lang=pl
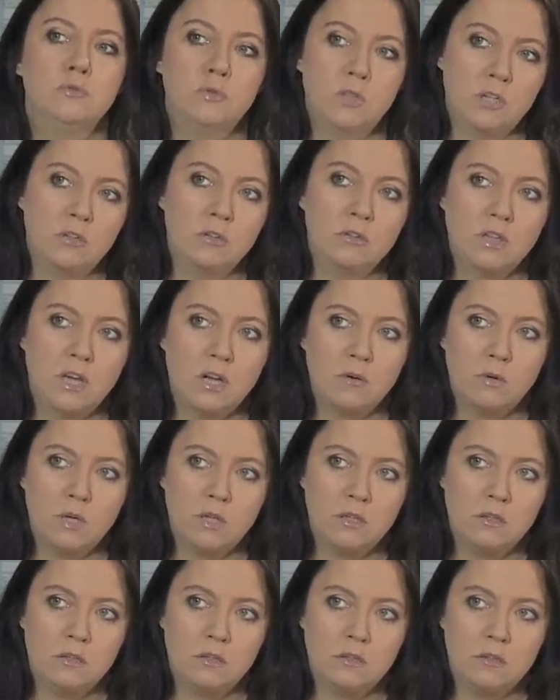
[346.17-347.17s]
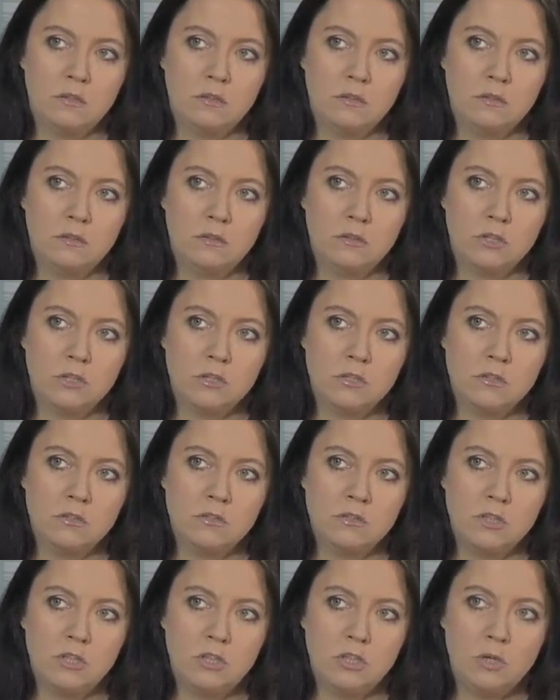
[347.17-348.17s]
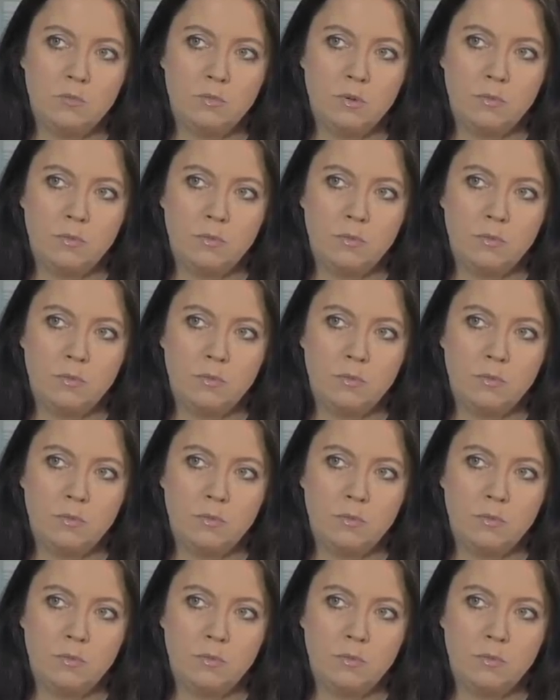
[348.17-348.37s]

która dotarła do rządzących i do